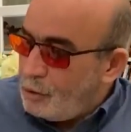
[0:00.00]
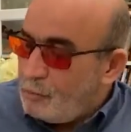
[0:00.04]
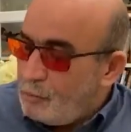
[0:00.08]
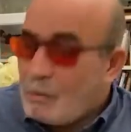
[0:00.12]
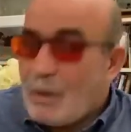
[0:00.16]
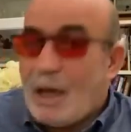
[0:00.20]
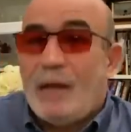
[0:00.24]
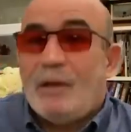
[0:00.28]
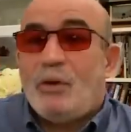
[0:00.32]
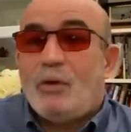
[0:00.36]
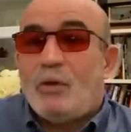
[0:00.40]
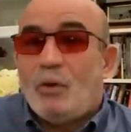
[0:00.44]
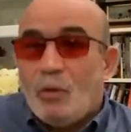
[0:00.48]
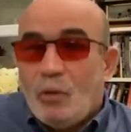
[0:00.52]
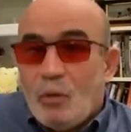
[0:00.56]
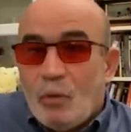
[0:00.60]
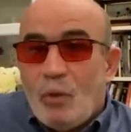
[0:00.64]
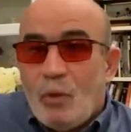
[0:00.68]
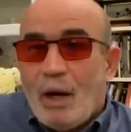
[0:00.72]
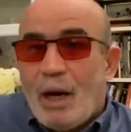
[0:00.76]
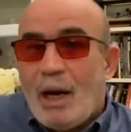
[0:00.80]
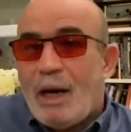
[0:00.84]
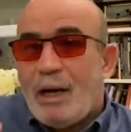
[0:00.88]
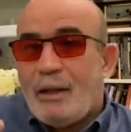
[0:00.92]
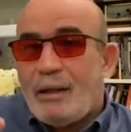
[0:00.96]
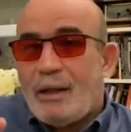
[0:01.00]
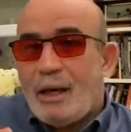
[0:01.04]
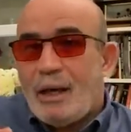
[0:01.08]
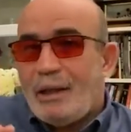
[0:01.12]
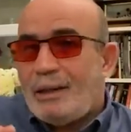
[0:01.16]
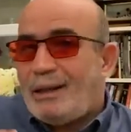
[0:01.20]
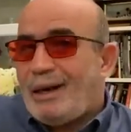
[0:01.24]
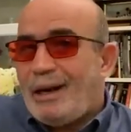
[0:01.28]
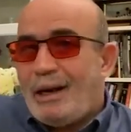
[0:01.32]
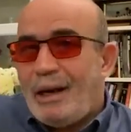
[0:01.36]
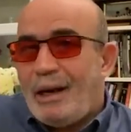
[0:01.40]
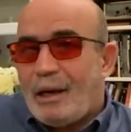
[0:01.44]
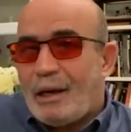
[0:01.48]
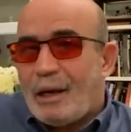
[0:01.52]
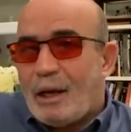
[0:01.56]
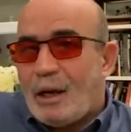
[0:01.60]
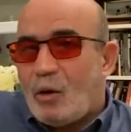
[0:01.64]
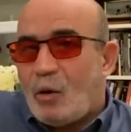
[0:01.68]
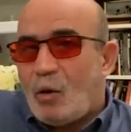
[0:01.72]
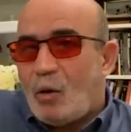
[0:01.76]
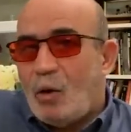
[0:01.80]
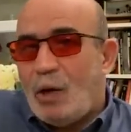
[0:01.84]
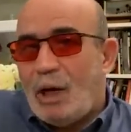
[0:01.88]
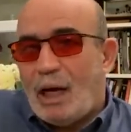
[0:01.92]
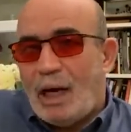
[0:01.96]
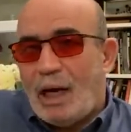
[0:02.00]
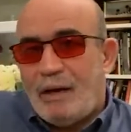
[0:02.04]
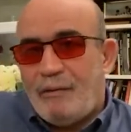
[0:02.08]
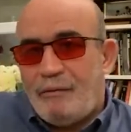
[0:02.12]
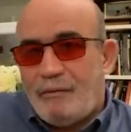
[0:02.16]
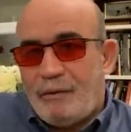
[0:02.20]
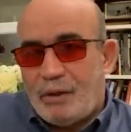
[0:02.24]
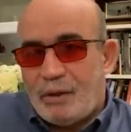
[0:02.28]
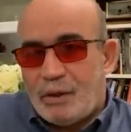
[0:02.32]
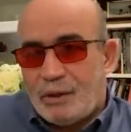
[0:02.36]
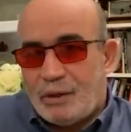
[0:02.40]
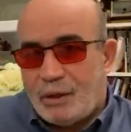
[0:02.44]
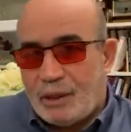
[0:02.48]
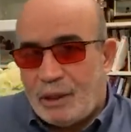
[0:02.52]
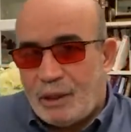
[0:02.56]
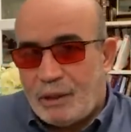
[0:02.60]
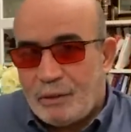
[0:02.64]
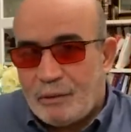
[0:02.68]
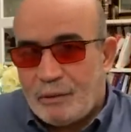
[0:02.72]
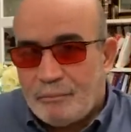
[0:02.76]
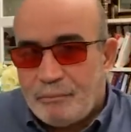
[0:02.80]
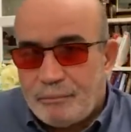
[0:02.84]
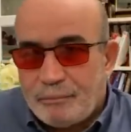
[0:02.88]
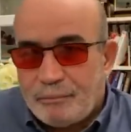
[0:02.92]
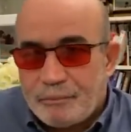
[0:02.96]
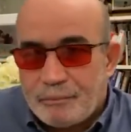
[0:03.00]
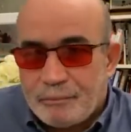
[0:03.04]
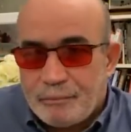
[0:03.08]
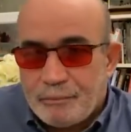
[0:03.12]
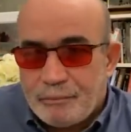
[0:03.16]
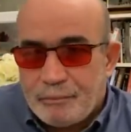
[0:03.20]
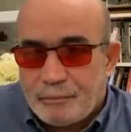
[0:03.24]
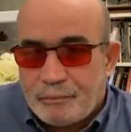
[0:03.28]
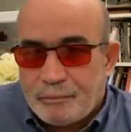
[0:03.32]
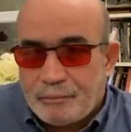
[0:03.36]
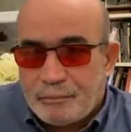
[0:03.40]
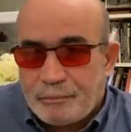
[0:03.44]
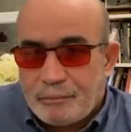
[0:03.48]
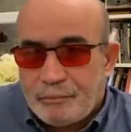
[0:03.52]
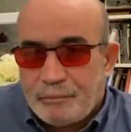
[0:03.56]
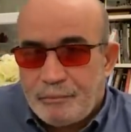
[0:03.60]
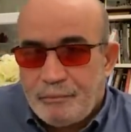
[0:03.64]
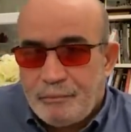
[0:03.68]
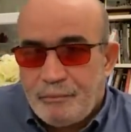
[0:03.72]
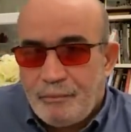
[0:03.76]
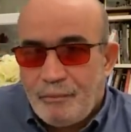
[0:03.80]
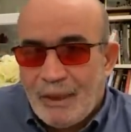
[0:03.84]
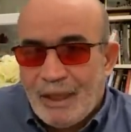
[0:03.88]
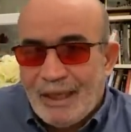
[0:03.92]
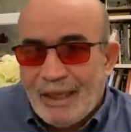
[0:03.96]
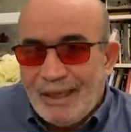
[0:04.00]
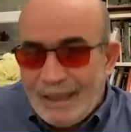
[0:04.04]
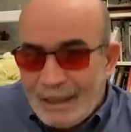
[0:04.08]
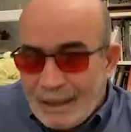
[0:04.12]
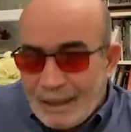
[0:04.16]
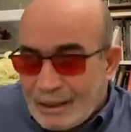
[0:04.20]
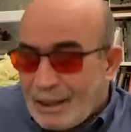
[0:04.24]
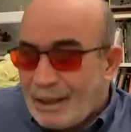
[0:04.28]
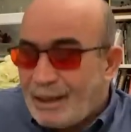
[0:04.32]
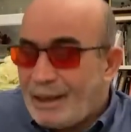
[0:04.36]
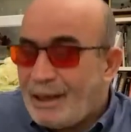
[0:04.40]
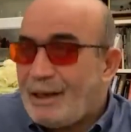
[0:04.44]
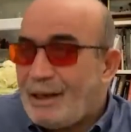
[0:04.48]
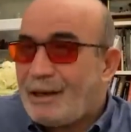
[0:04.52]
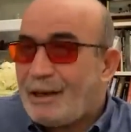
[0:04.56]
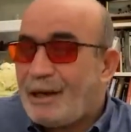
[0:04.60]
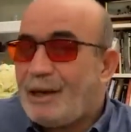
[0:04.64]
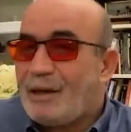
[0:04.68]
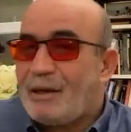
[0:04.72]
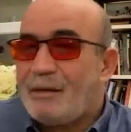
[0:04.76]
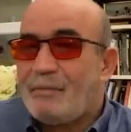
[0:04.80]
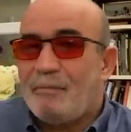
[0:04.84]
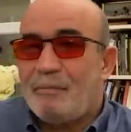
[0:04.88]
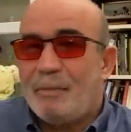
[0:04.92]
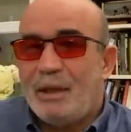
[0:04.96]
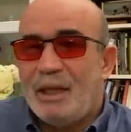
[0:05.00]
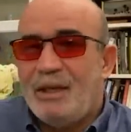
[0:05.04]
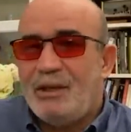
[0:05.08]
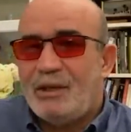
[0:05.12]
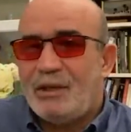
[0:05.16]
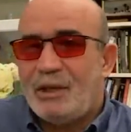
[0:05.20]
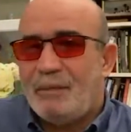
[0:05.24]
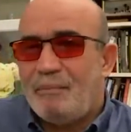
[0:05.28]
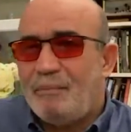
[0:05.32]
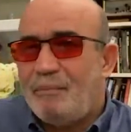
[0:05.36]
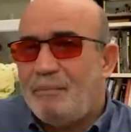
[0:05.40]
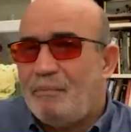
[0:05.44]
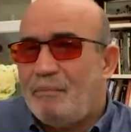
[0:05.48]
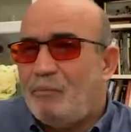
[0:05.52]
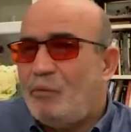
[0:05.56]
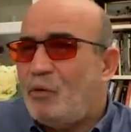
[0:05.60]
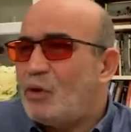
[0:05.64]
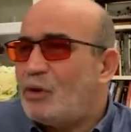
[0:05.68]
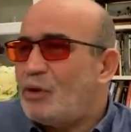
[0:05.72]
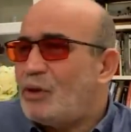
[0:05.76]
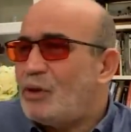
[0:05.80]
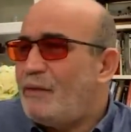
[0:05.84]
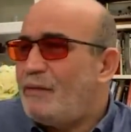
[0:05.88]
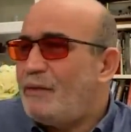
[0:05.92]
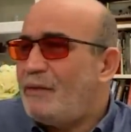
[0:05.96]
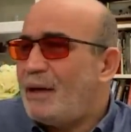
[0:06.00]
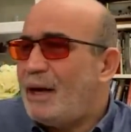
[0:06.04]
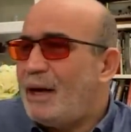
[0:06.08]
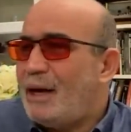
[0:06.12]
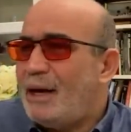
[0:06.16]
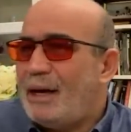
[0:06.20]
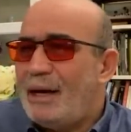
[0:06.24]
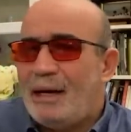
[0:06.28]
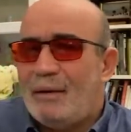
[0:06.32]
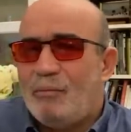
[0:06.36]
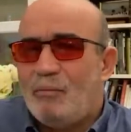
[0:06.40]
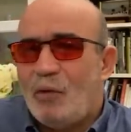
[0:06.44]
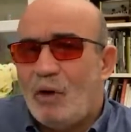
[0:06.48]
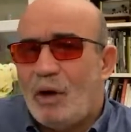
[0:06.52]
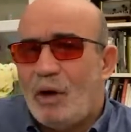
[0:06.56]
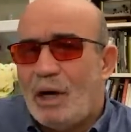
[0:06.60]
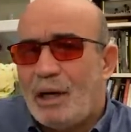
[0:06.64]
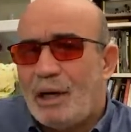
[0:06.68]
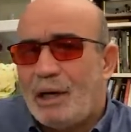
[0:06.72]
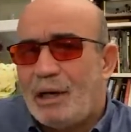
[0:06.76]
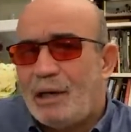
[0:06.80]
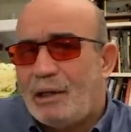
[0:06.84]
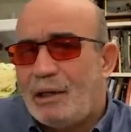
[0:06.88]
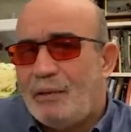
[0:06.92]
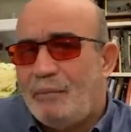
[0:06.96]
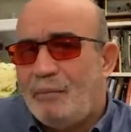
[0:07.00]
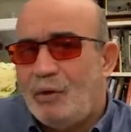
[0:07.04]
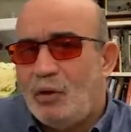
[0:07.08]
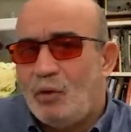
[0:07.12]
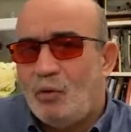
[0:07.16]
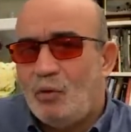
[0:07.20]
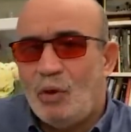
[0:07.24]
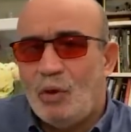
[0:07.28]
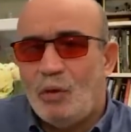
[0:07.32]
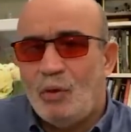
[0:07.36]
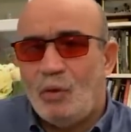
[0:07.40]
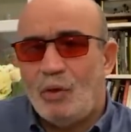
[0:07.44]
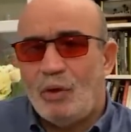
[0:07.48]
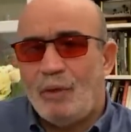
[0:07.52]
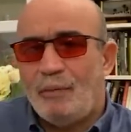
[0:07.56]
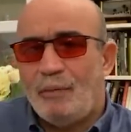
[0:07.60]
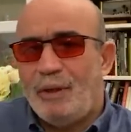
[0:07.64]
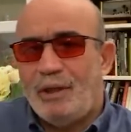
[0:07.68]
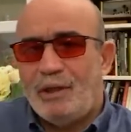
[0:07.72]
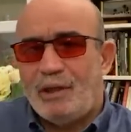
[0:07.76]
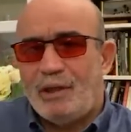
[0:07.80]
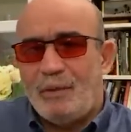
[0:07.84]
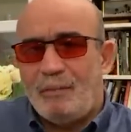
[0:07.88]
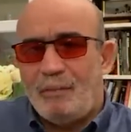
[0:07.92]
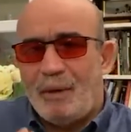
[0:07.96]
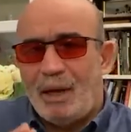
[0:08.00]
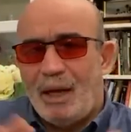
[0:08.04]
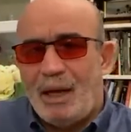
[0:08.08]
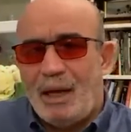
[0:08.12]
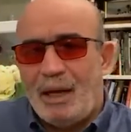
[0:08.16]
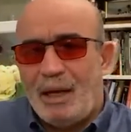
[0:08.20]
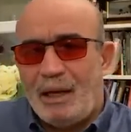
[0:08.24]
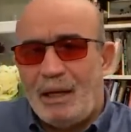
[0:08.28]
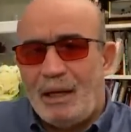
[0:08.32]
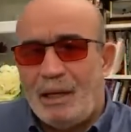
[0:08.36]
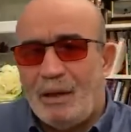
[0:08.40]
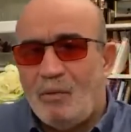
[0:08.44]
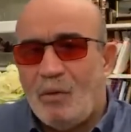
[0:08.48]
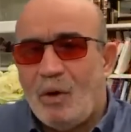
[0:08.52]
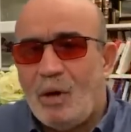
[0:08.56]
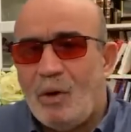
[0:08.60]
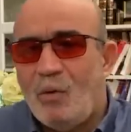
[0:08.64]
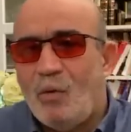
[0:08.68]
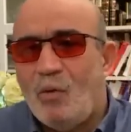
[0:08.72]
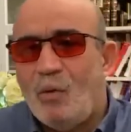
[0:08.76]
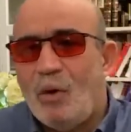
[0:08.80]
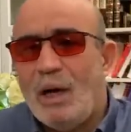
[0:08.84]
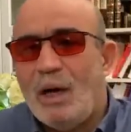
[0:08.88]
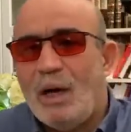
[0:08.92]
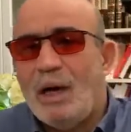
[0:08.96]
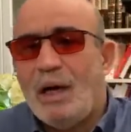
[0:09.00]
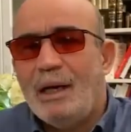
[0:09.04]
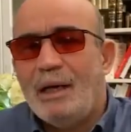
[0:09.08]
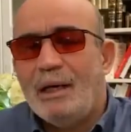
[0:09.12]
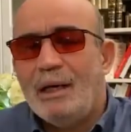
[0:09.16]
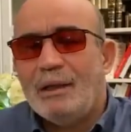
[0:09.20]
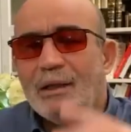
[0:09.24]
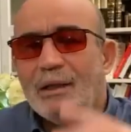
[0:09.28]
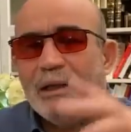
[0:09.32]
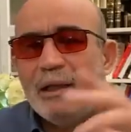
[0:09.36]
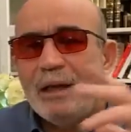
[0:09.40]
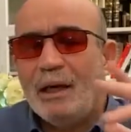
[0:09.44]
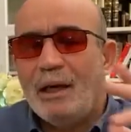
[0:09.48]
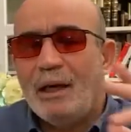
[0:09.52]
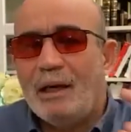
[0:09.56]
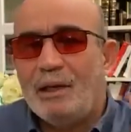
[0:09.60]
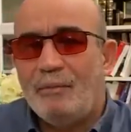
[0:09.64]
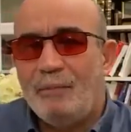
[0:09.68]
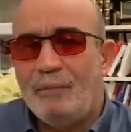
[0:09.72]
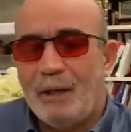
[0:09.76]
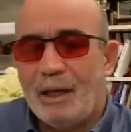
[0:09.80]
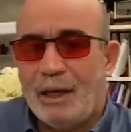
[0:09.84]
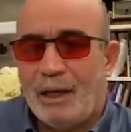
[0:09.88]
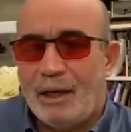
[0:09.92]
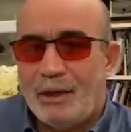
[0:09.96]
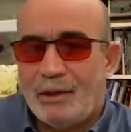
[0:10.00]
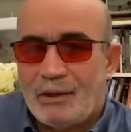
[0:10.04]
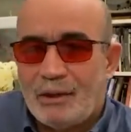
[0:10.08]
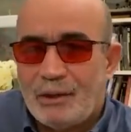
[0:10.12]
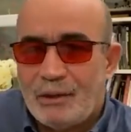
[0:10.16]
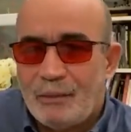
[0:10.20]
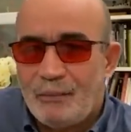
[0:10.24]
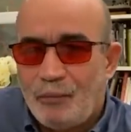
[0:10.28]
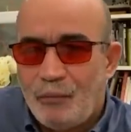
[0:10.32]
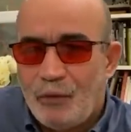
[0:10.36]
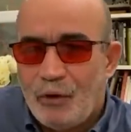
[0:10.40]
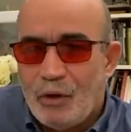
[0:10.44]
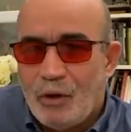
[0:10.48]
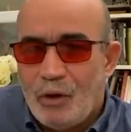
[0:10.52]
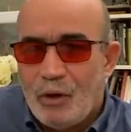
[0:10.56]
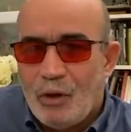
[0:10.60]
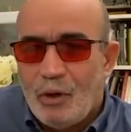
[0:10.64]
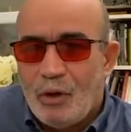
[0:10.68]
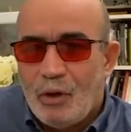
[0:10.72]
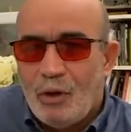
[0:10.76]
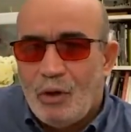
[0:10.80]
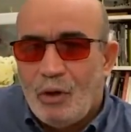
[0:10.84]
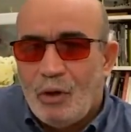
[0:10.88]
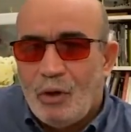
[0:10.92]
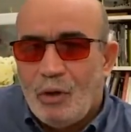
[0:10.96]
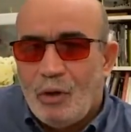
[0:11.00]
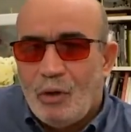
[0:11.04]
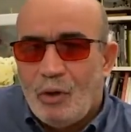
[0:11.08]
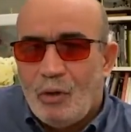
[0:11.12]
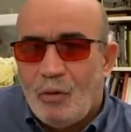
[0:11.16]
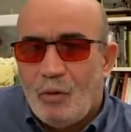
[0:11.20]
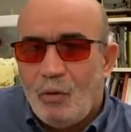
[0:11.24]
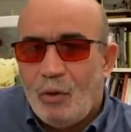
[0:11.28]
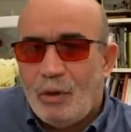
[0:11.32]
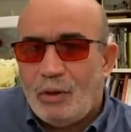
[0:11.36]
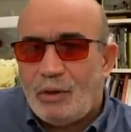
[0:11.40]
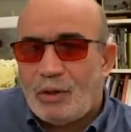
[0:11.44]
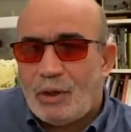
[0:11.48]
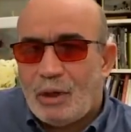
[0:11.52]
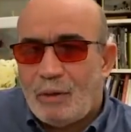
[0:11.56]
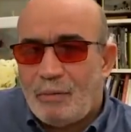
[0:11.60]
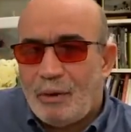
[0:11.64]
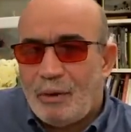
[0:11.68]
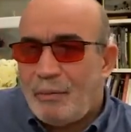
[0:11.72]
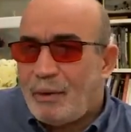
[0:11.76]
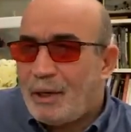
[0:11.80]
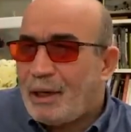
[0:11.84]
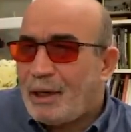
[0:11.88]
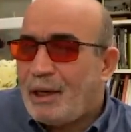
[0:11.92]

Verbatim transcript: ماتوا وهذا يتكرر كل عام في الجزائر يتكرر بنسب مرتفعة مقارنة بالدول الأخرى بنسب هائلة وهو الاختناقات بالغاز والسبب